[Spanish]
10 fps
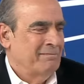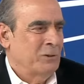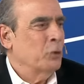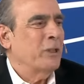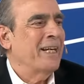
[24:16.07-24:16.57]

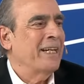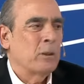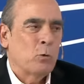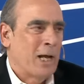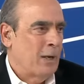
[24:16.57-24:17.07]
No tiene
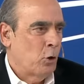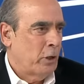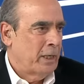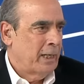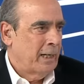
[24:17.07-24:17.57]
ninguna
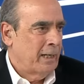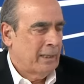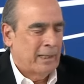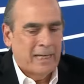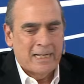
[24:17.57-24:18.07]
lógica
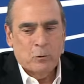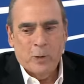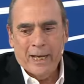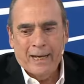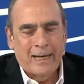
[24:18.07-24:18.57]
que haya
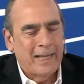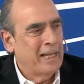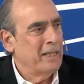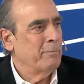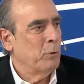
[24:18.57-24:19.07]
una
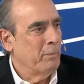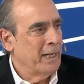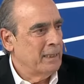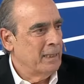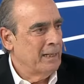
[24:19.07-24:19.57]
escalada
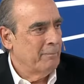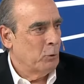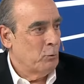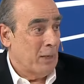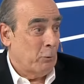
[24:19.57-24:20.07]
diplomática
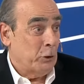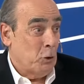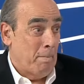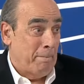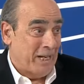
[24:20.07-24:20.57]
por una
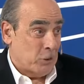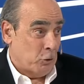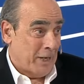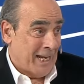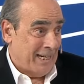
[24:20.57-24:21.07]
cuestión
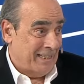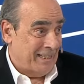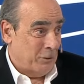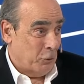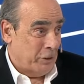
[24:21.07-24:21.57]
personal
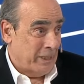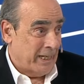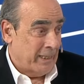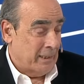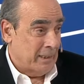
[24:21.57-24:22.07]
entre dos
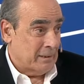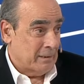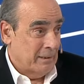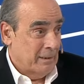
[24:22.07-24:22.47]
dirigentes,